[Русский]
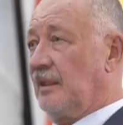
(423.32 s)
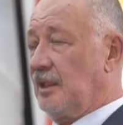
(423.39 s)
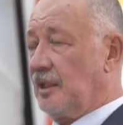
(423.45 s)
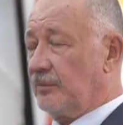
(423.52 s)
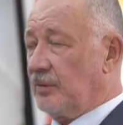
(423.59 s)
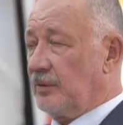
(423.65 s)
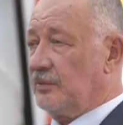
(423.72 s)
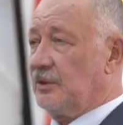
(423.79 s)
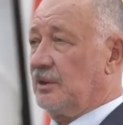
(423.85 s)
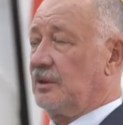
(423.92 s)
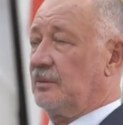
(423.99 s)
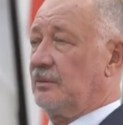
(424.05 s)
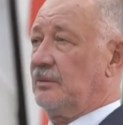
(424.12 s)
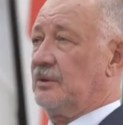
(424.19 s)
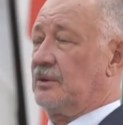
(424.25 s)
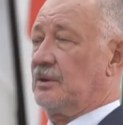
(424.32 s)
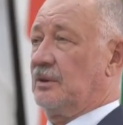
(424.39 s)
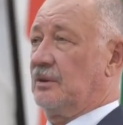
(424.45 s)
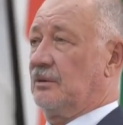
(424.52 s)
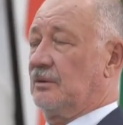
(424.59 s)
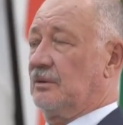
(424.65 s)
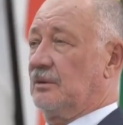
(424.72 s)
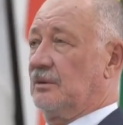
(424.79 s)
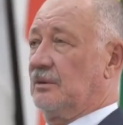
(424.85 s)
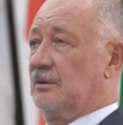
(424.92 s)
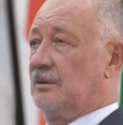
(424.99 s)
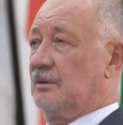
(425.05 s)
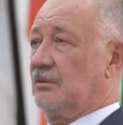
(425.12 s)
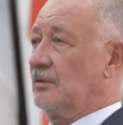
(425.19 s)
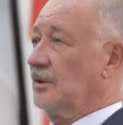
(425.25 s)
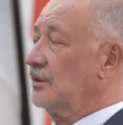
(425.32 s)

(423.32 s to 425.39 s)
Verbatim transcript: тебе обязательно помешают. У